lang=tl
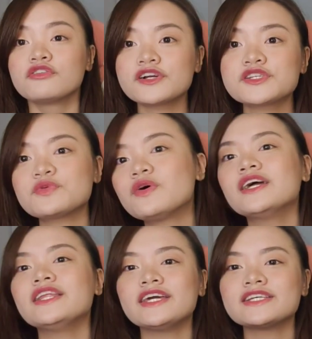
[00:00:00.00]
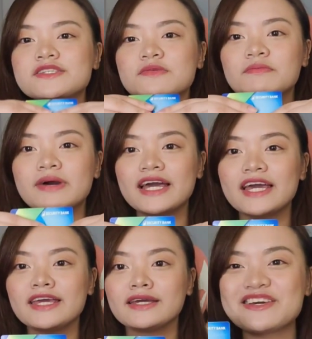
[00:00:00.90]
First one is
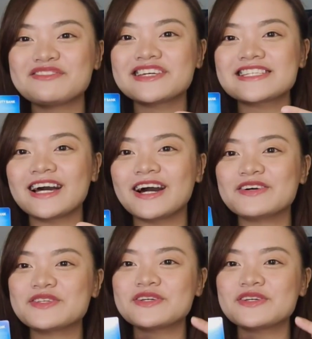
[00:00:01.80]
my savings account.